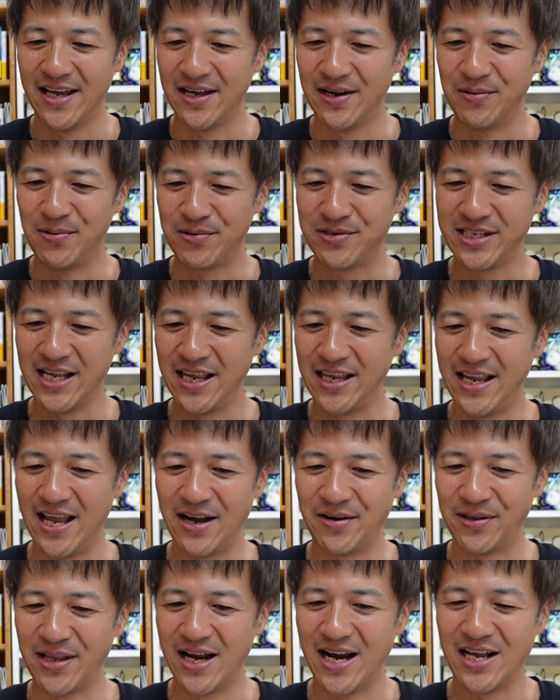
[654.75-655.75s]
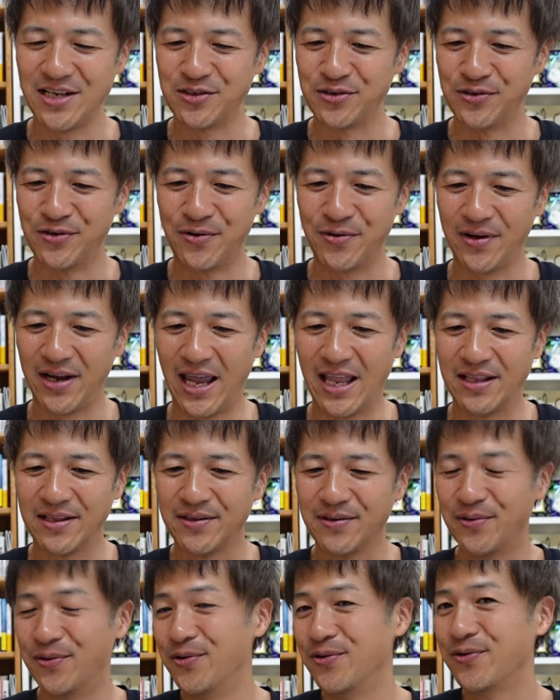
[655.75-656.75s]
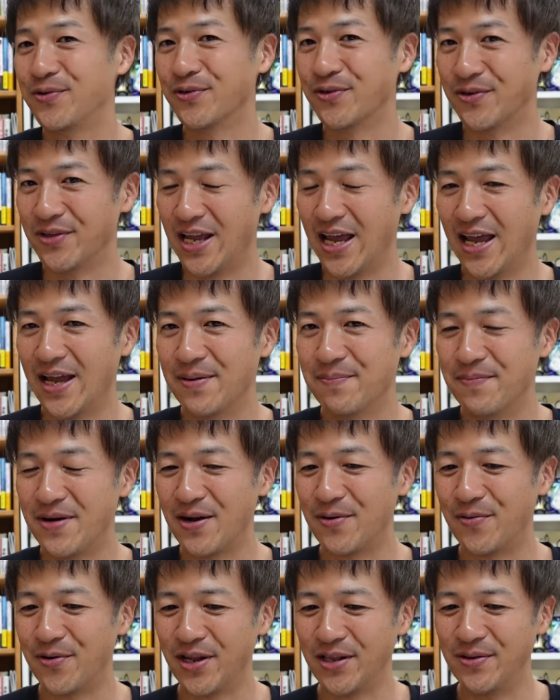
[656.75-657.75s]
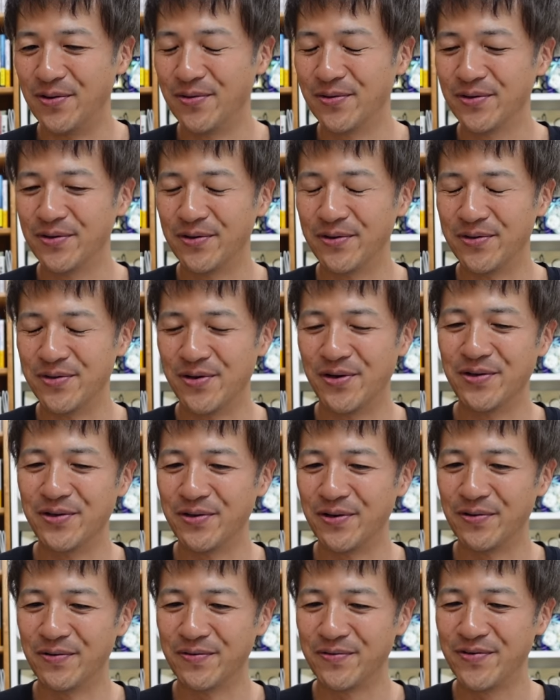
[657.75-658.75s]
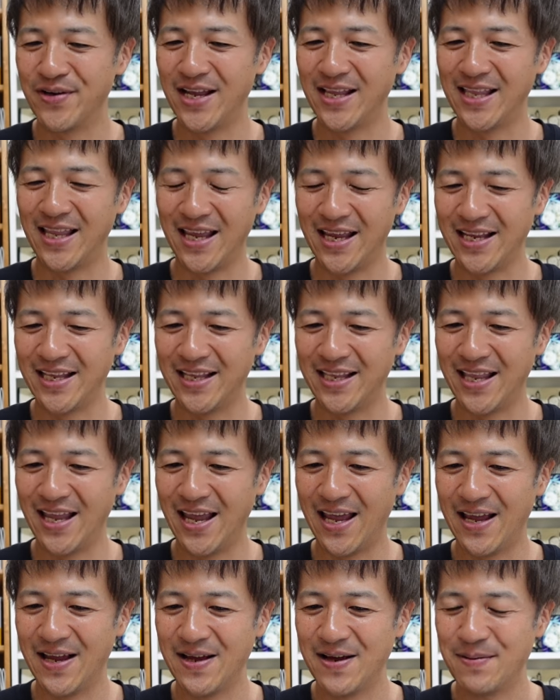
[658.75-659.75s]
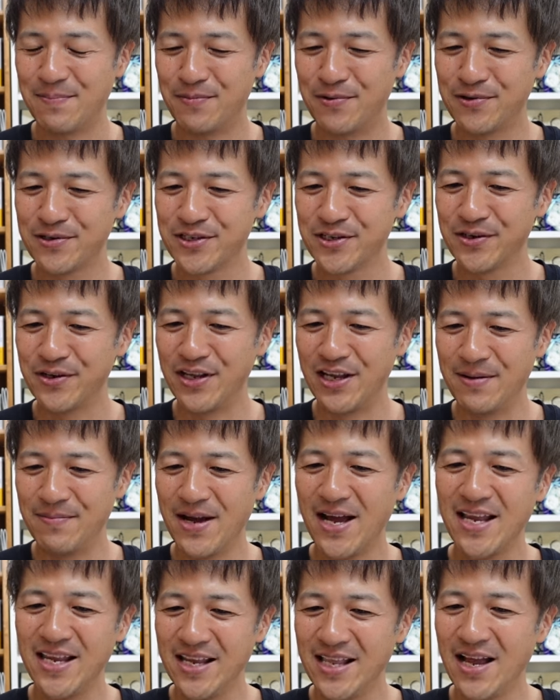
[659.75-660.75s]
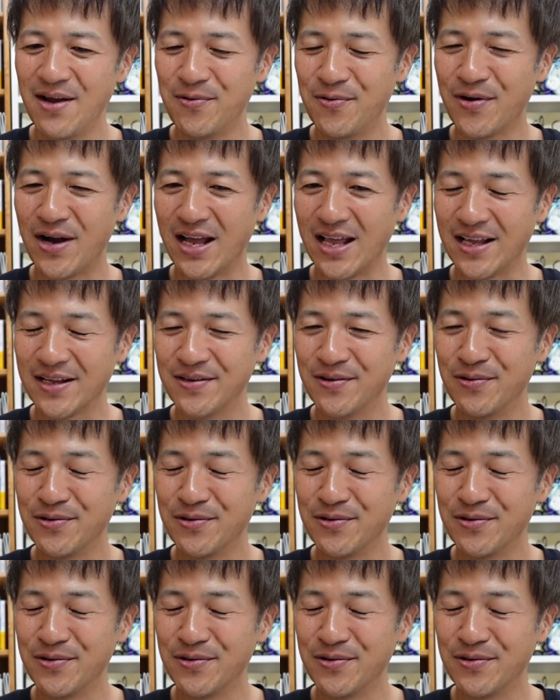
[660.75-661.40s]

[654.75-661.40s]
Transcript: 6276件ということで、これどんどん増えていって、もうすぐ2倍になろうか、